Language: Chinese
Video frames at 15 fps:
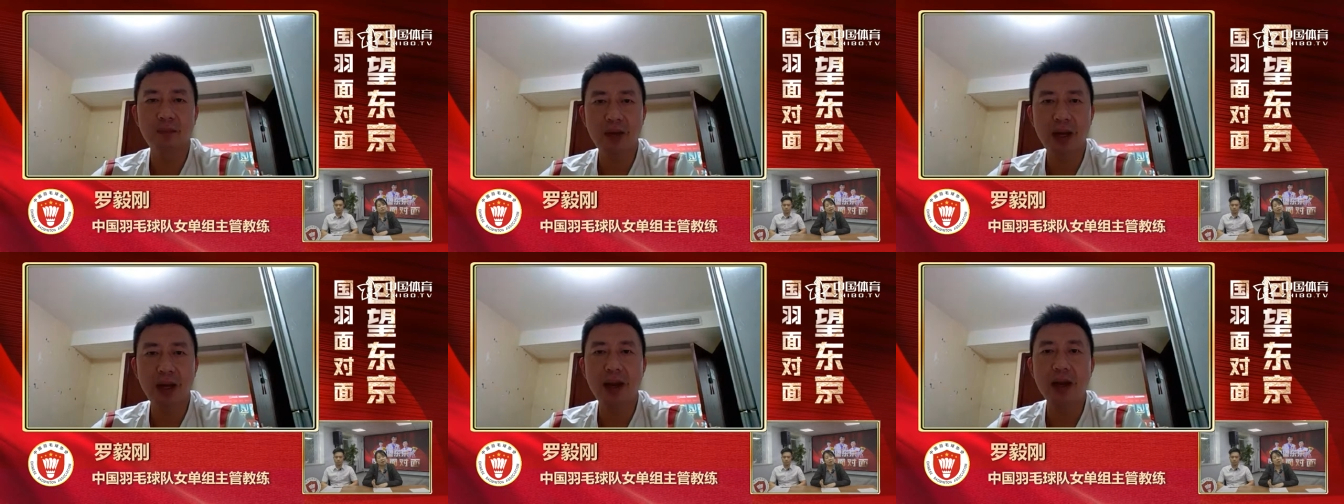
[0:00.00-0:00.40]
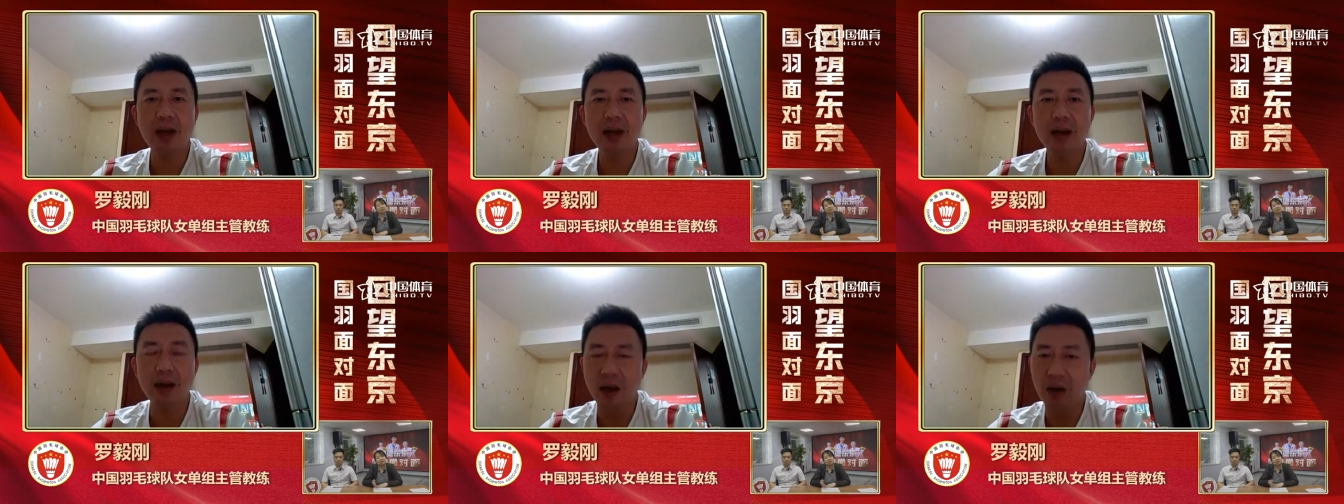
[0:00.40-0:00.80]
么去安
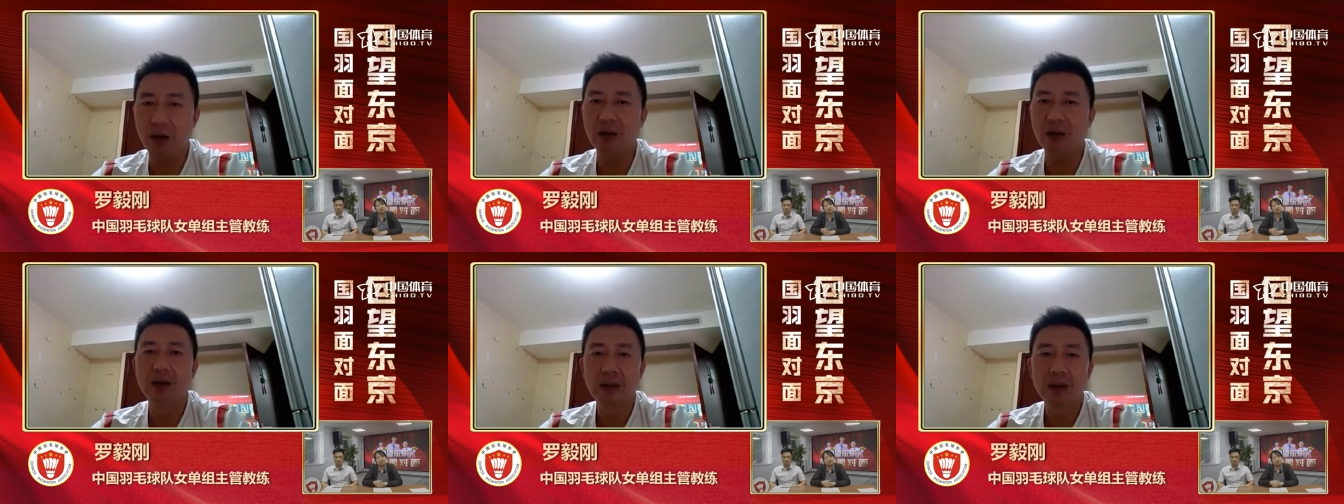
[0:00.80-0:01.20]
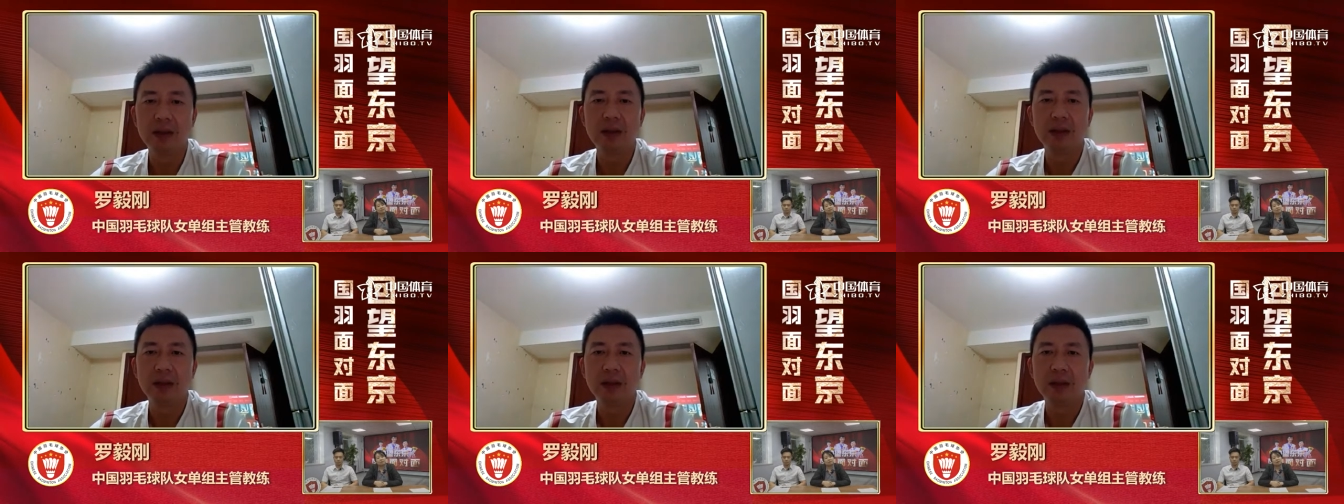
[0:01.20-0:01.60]
慰他的？
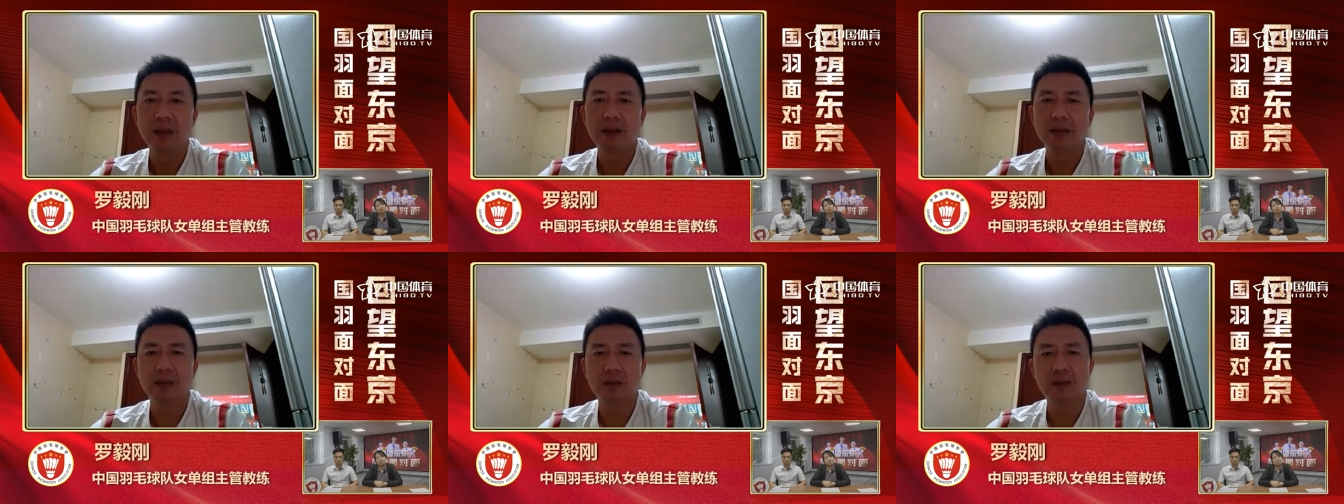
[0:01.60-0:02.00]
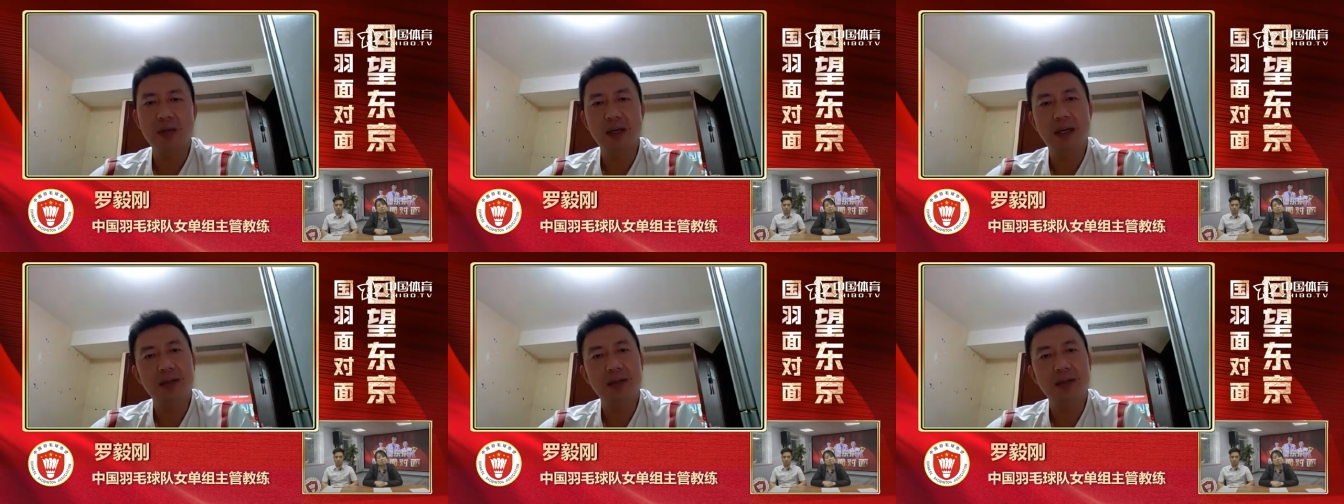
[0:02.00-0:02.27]
嗯，